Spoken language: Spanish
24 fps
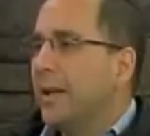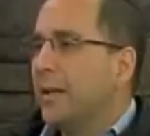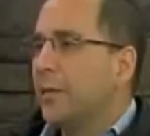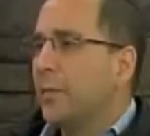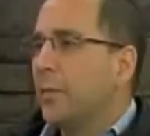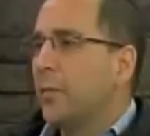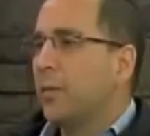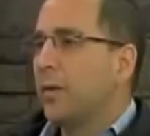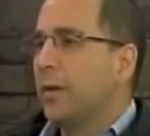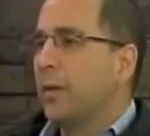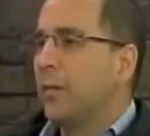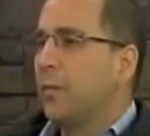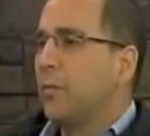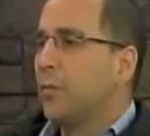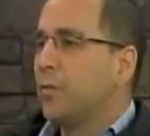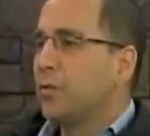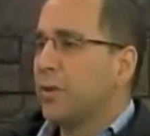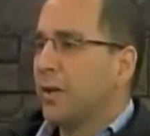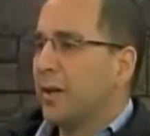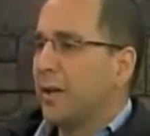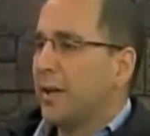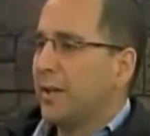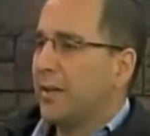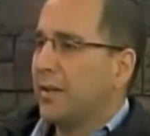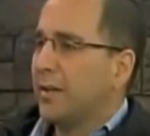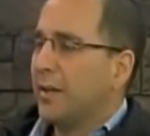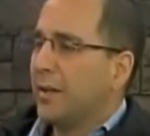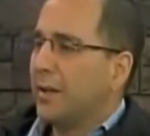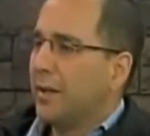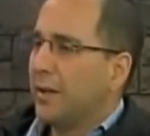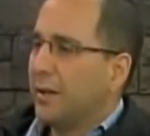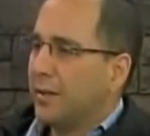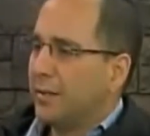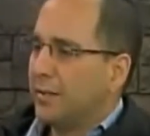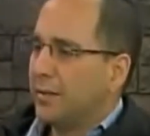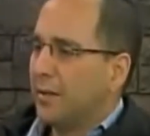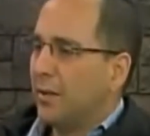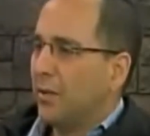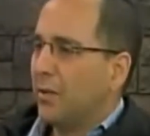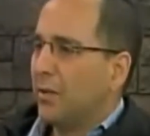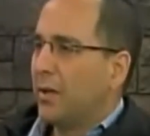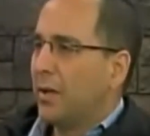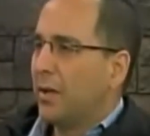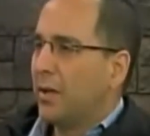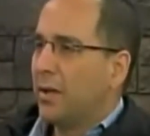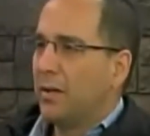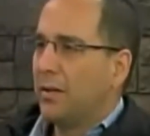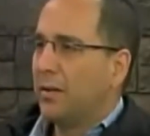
es, porque mucha gente en el Estado que es